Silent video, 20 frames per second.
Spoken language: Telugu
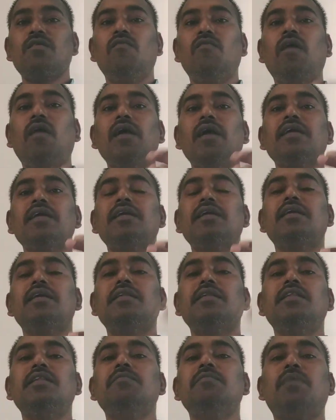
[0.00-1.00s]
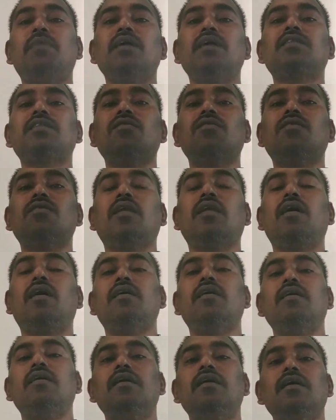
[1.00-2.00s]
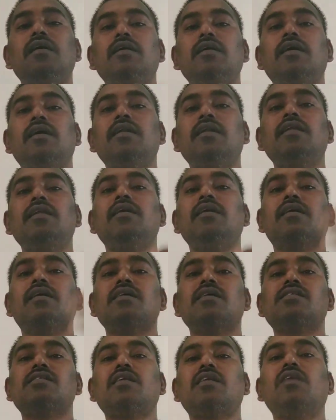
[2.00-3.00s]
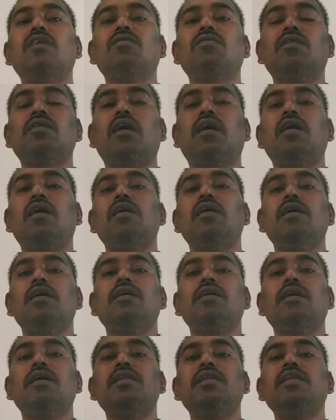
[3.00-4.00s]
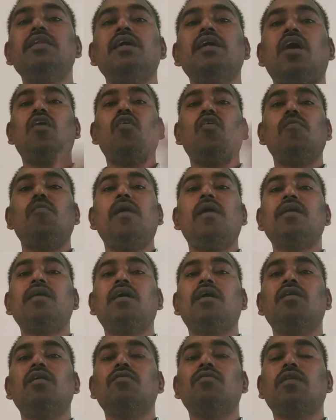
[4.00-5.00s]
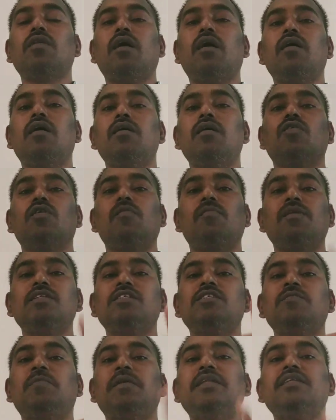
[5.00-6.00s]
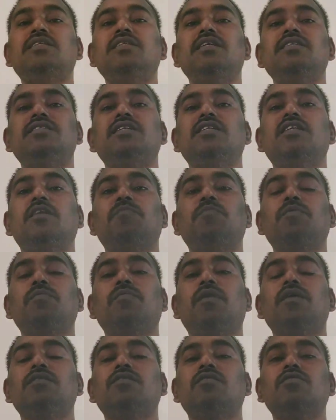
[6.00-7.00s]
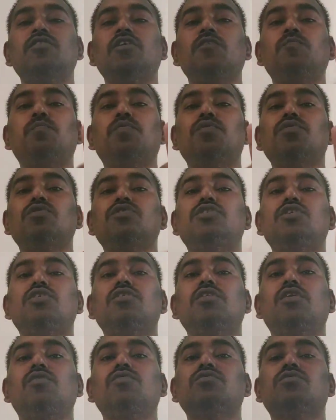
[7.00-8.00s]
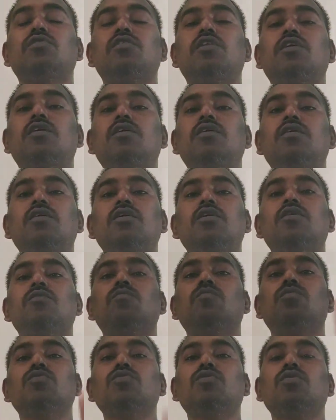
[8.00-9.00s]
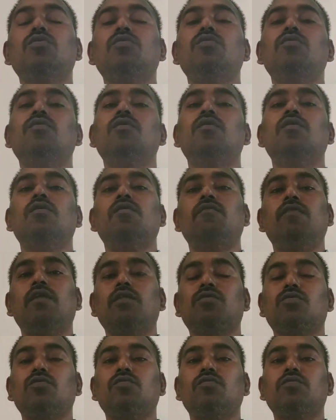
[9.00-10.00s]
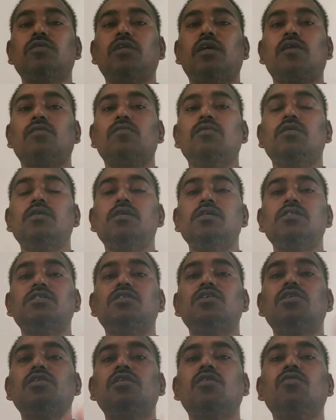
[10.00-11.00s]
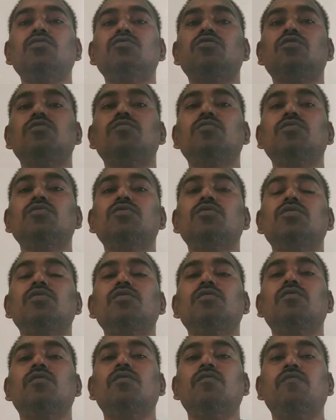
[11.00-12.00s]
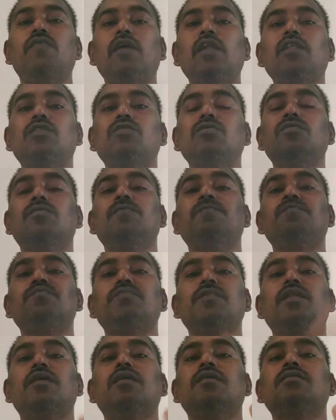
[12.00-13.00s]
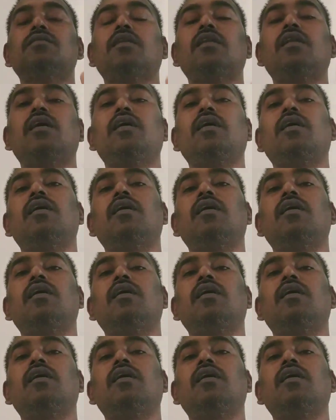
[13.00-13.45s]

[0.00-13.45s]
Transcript: వారికి ఎన్ని బాధలున్నా ఎన్ని కష్టాలున్నా ఎన్ని అవమానాలున్నా ఒక మంచి పని చేసేటప్పుడు మాత్రం ఎప్పుడు చిరునవ్వుతోనే ముందుకు వెళ్తూ ఉంటారు చిరునవ్వుతో ముందుకు వెళ్తూ తన